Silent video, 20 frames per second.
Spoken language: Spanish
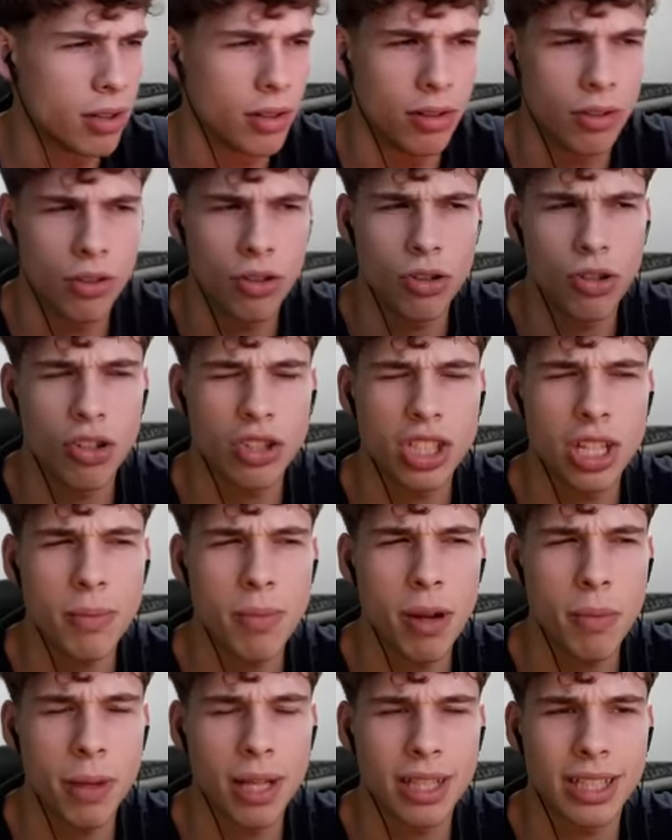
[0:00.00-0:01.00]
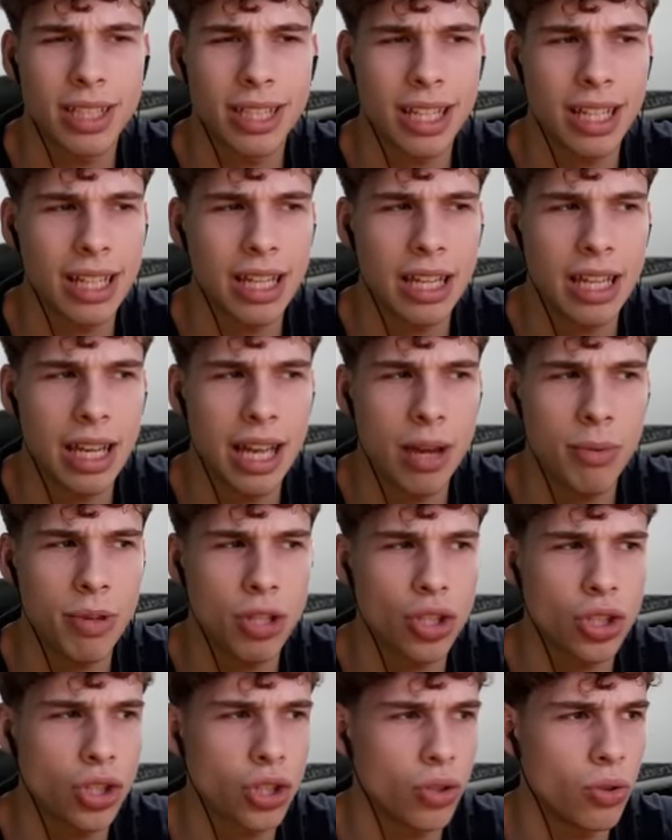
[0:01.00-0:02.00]
No, no sé muy bien si he
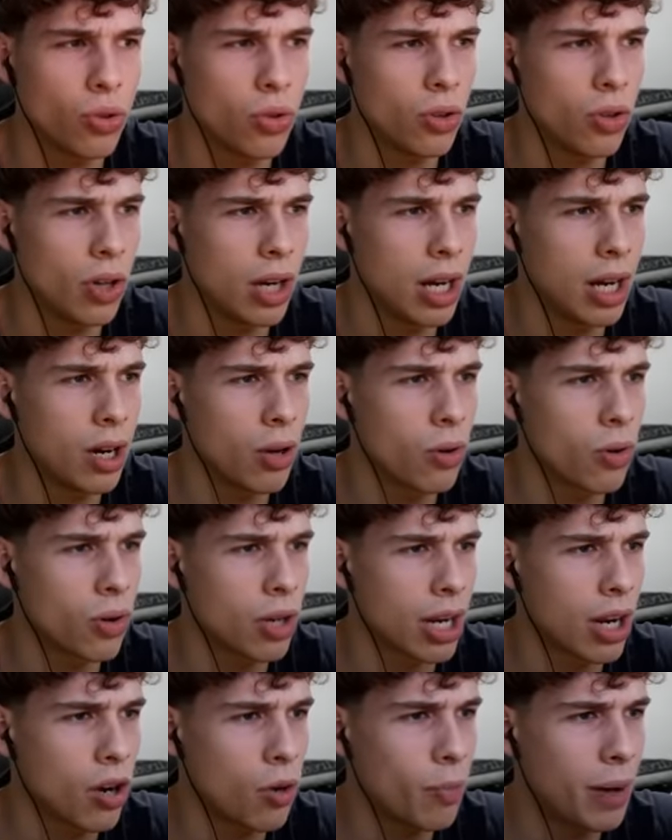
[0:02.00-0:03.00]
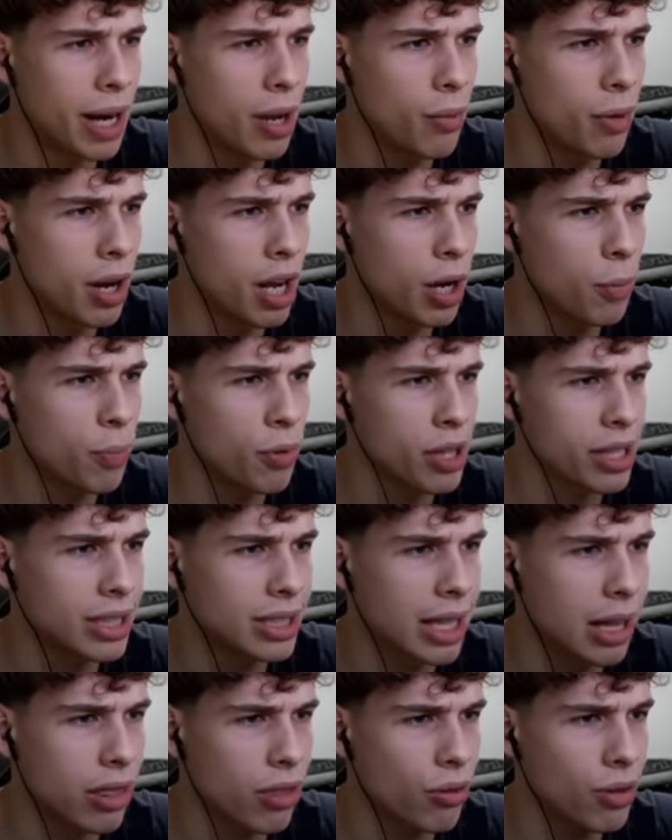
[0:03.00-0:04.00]
visto algo raro Vale, voy a ir por
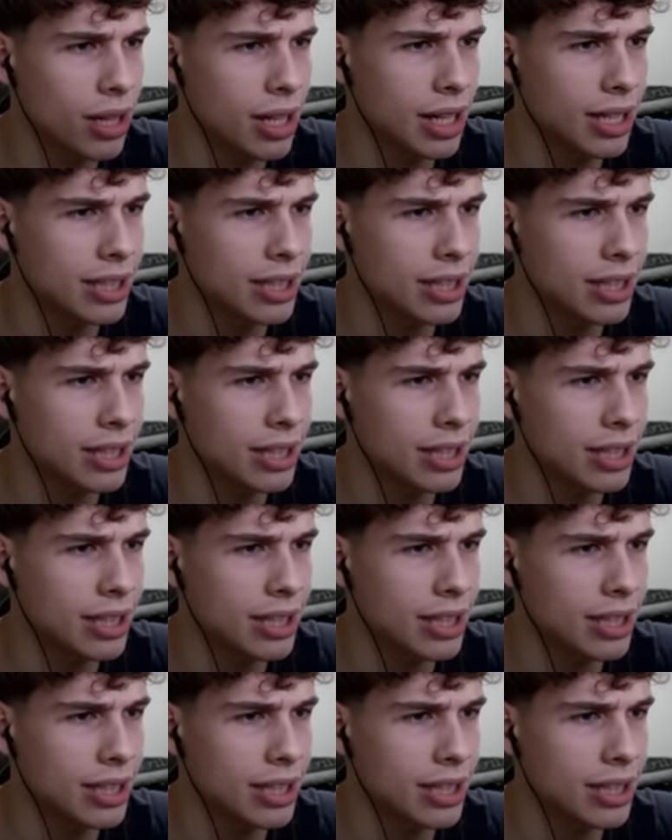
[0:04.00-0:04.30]
esta zona que